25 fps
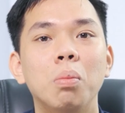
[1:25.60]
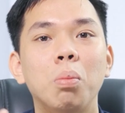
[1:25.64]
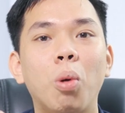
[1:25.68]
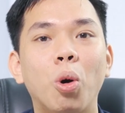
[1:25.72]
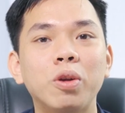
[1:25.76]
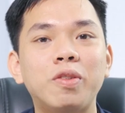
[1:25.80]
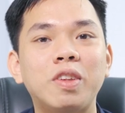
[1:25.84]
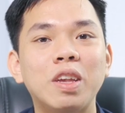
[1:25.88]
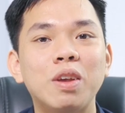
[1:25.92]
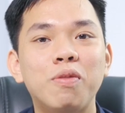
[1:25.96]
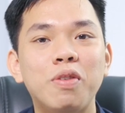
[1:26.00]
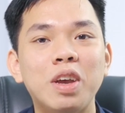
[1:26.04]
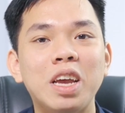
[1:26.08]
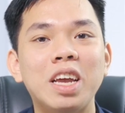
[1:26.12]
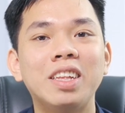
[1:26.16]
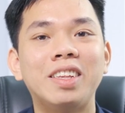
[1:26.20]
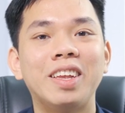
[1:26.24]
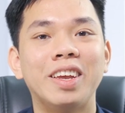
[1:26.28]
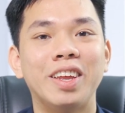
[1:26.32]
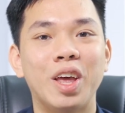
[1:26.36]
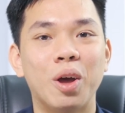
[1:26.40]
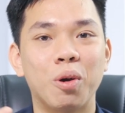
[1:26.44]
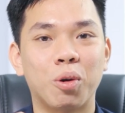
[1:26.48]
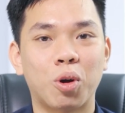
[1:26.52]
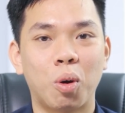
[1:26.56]
Mỗi CV
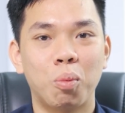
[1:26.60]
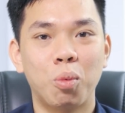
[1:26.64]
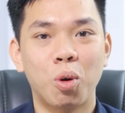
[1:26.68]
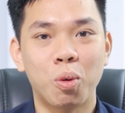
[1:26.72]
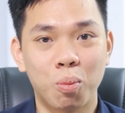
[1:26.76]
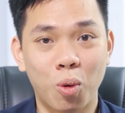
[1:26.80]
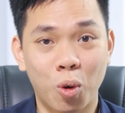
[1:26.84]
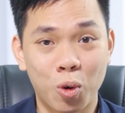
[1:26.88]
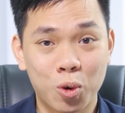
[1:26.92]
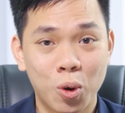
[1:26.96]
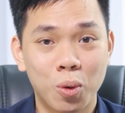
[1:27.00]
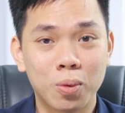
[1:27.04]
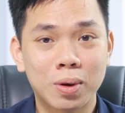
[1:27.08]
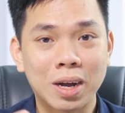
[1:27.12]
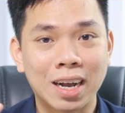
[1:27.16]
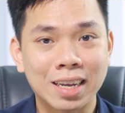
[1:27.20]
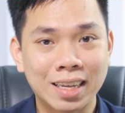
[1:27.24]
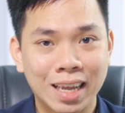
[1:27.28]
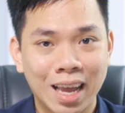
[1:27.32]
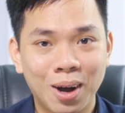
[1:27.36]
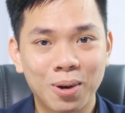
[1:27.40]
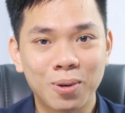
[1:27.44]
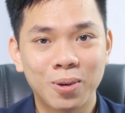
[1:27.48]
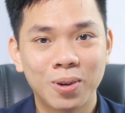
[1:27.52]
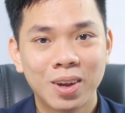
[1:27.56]
thì đều có một bố cục khác
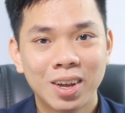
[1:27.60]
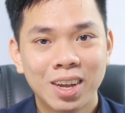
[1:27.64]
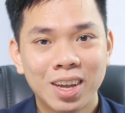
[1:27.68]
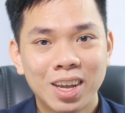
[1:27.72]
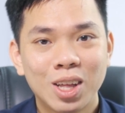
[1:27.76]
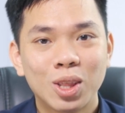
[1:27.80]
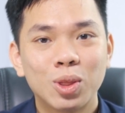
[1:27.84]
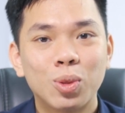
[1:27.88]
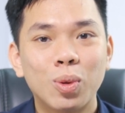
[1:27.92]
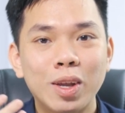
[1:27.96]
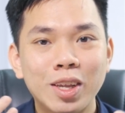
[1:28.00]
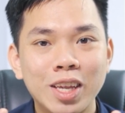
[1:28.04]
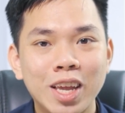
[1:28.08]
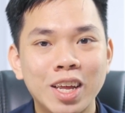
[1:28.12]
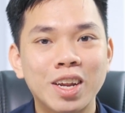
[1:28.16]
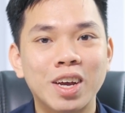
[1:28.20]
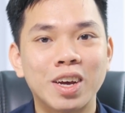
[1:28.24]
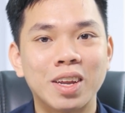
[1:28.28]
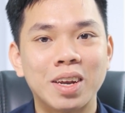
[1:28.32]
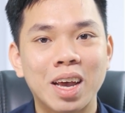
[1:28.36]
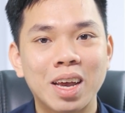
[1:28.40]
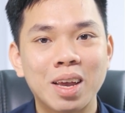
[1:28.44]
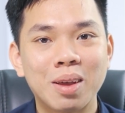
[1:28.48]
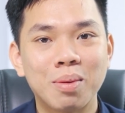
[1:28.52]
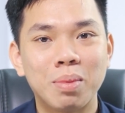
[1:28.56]
nhau Tuy nhiên ở
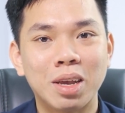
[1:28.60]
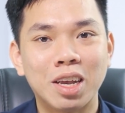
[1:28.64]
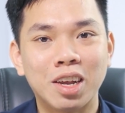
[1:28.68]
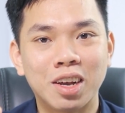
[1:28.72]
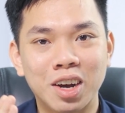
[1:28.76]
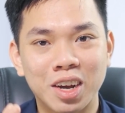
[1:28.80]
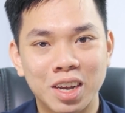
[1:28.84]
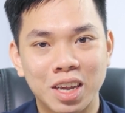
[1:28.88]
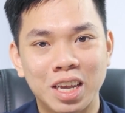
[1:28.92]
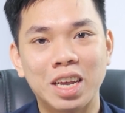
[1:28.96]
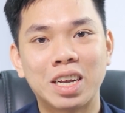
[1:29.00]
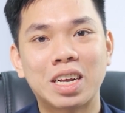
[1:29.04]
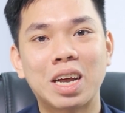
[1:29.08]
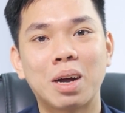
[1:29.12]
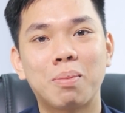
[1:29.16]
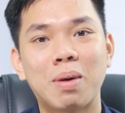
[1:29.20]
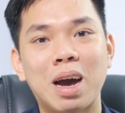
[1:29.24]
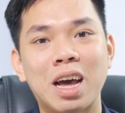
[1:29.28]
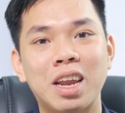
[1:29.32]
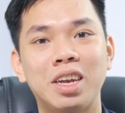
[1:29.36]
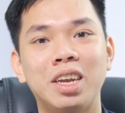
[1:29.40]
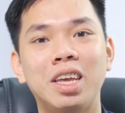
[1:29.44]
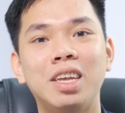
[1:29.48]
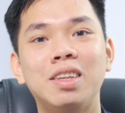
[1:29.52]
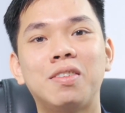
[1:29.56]
đây mình gợi ý các
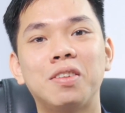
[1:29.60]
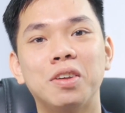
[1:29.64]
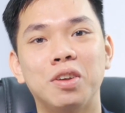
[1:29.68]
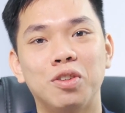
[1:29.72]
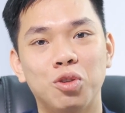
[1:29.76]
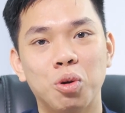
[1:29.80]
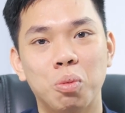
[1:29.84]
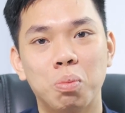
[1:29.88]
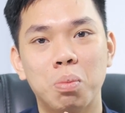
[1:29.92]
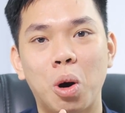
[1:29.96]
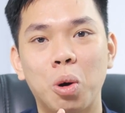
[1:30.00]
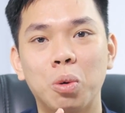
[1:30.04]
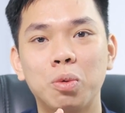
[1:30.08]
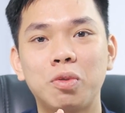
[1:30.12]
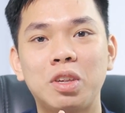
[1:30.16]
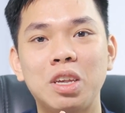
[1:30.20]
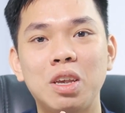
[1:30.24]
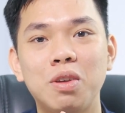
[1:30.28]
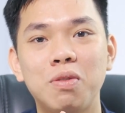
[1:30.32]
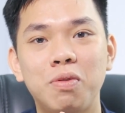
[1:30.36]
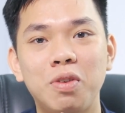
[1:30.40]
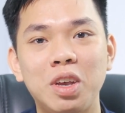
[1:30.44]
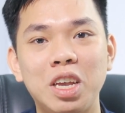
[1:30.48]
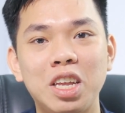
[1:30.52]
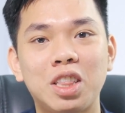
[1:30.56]
bạn nên sử dụng mẫu
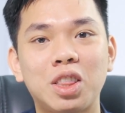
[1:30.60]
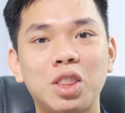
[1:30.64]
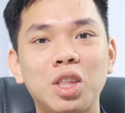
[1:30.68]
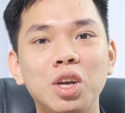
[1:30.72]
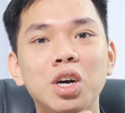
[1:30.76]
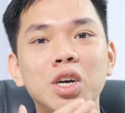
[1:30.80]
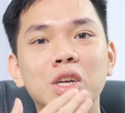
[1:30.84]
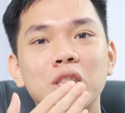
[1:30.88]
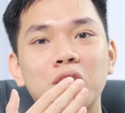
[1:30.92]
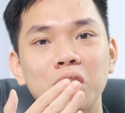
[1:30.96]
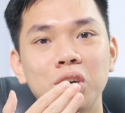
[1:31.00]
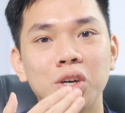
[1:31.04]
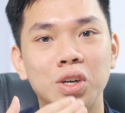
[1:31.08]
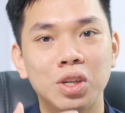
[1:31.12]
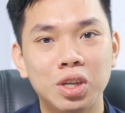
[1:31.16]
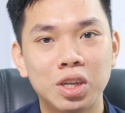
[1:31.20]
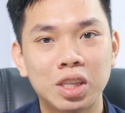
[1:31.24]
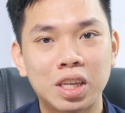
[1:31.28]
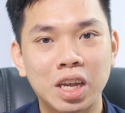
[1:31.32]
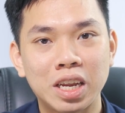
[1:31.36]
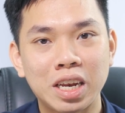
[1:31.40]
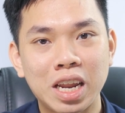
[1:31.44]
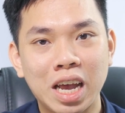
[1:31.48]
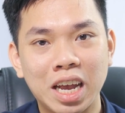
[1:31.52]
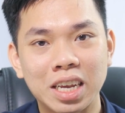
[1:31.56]
CV tương tự như
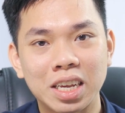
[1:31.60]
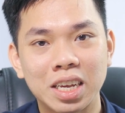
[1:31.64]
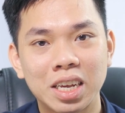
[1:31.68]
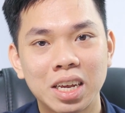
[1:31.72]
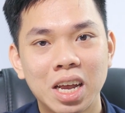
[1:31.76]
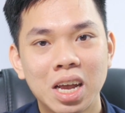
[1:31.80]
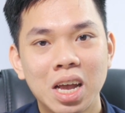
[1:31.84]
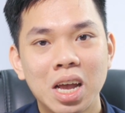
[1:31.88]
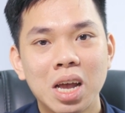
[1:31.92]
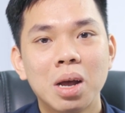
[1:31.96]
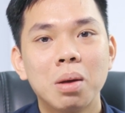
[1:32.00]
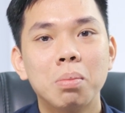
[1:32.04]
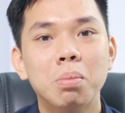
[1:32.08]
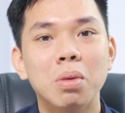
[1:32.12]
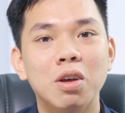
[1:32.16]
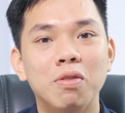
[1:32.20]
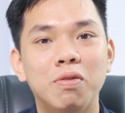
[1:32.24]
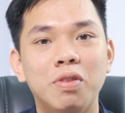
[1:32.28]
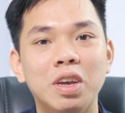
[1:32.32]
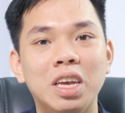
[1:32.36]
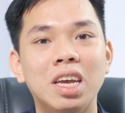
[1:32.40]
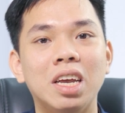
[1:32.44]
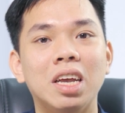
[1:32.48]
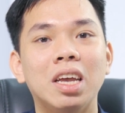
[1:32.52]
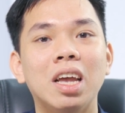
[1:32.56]
thế này bởi
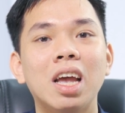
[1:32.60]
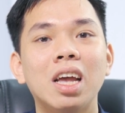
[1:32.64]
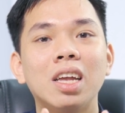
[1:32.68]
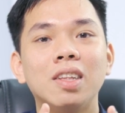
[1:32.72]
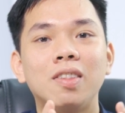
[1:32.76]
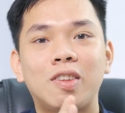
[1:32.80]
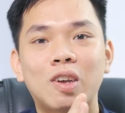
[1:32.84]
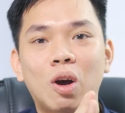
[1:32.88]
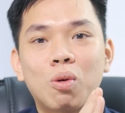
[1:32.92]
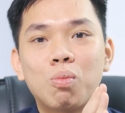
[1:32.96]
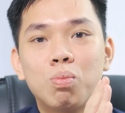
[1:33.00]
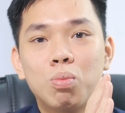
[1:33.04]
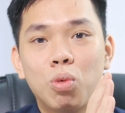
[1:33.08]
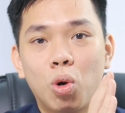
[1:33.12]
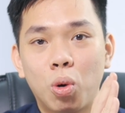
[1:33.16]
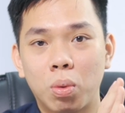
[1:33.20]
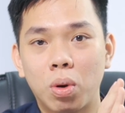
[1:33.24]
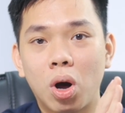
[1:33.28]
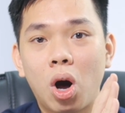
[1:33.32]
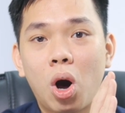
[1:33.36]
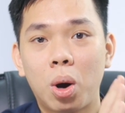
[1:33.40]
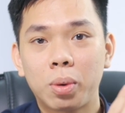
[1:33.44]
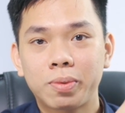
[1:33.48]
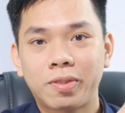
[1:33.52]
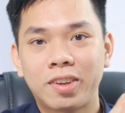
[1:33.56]
vì trong mục
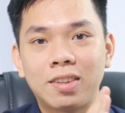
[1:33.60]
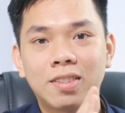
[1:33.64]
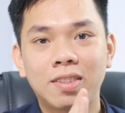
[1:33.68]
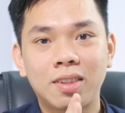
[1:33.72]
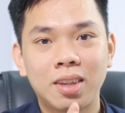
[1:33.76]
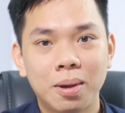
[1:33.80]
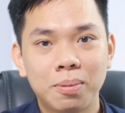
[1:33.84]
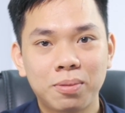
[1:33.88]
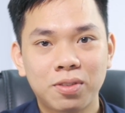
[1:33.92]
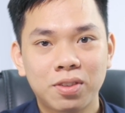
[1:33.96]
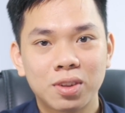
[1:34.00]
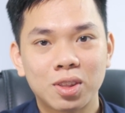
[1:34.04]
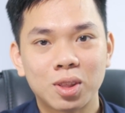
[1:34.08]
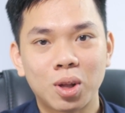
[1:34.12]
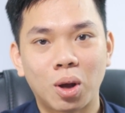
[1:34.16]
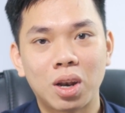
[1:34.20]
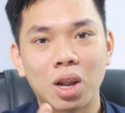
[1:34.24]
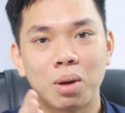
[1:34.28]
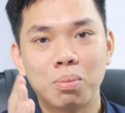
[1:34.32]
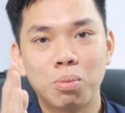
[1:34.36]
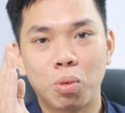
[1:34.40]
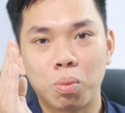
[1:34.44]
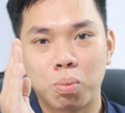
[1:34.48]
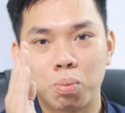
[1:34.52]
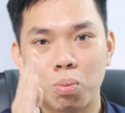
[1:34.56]
Objectives đó
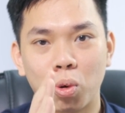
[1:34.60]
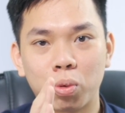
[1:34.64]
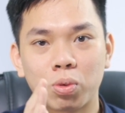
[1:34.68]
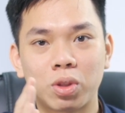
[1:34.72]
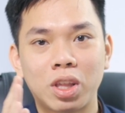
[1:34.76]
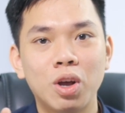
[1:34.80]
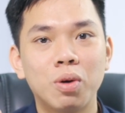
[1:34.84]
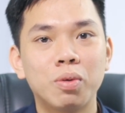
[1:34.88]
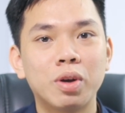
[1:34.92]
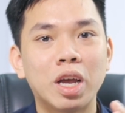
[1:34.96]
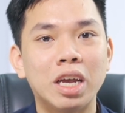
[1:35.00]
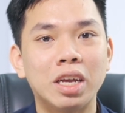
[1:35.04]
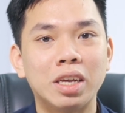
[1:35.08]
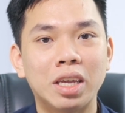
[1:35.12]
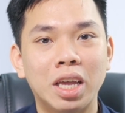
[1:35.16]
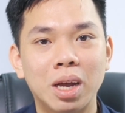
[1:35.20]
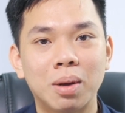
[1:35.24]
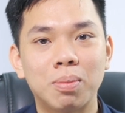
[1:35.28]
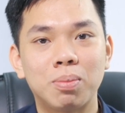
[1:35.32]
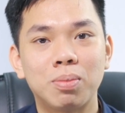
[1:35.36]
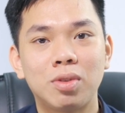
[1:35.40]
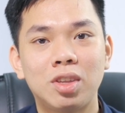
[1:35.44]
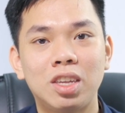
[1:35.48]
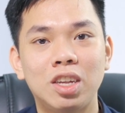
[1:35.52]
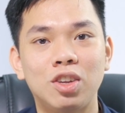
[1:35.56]
là mục mục tiêu nghề
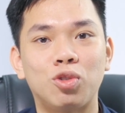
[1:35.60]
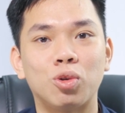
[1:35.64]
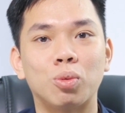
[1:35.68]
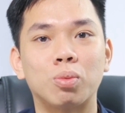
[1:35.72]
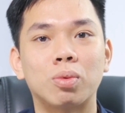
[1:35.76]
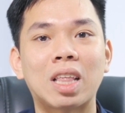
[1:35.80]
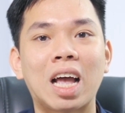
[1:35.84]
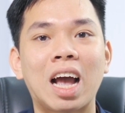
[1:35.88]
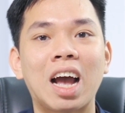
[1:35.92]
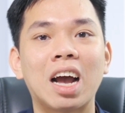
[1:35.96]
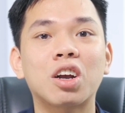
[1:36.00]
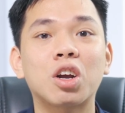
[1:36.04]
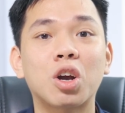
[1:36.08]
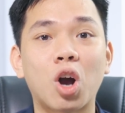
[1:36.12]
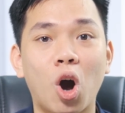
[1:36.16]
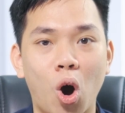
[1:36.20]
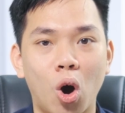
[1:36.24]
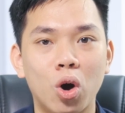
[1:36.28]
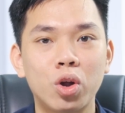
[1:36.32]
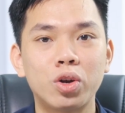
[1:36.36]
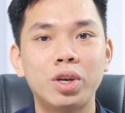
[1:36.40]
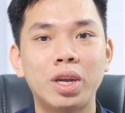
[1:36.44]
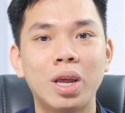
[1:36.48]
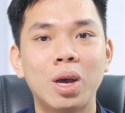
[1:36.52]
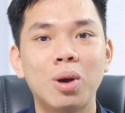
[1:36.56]
nghiệp thì chúng ta
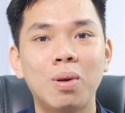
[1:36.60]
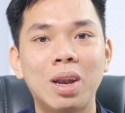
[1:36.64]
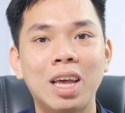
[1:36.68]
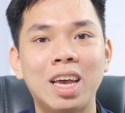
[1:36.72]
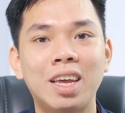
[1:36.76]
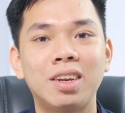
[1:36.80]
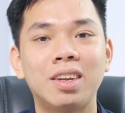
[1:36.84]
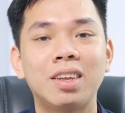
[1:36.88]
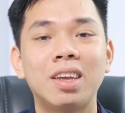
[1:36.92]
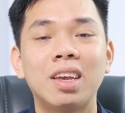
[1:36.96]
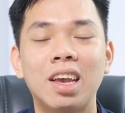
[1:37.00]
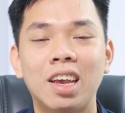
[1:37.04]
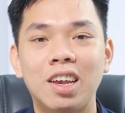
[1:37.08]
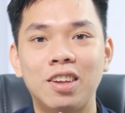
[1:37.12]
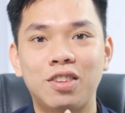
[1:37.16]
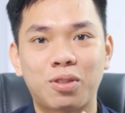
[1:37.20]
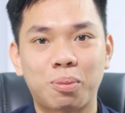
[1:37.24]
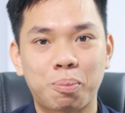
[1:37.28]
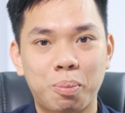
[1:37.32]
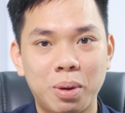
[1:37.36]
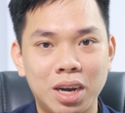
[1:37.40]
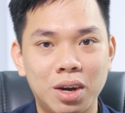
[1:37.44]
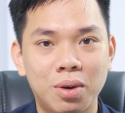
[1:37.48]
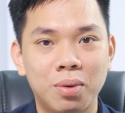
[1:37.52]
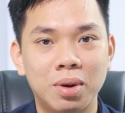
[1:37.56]
có nêu lên
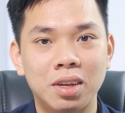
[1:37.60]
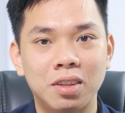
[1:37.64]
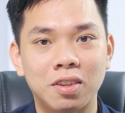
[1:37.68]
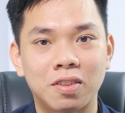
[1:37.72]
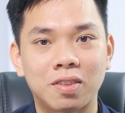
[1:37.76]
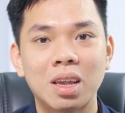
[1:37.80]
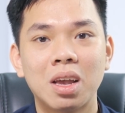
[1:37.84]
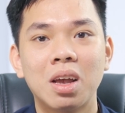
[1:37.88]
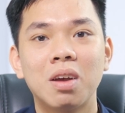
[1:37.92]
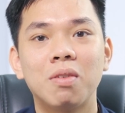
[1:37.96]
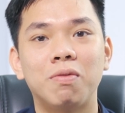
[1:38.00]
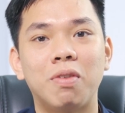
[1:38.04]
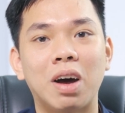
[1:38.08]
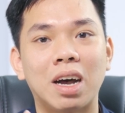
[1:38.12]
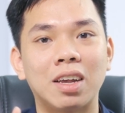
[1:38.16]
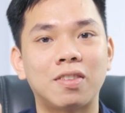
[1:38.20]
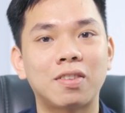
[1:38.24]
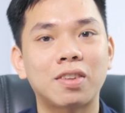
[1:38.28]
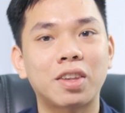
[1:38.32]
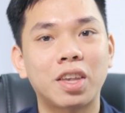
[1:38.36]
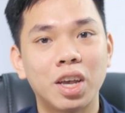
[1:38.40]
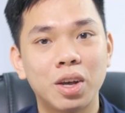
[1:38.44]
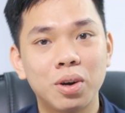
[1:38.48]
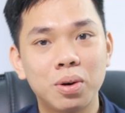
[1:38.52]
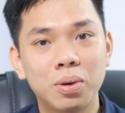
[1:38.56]
experience và
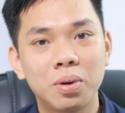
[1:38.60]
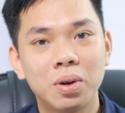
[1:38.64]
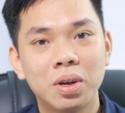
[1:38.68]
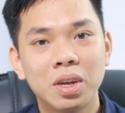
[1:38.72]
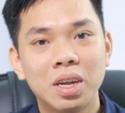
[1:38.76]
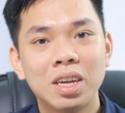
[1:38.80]
skill,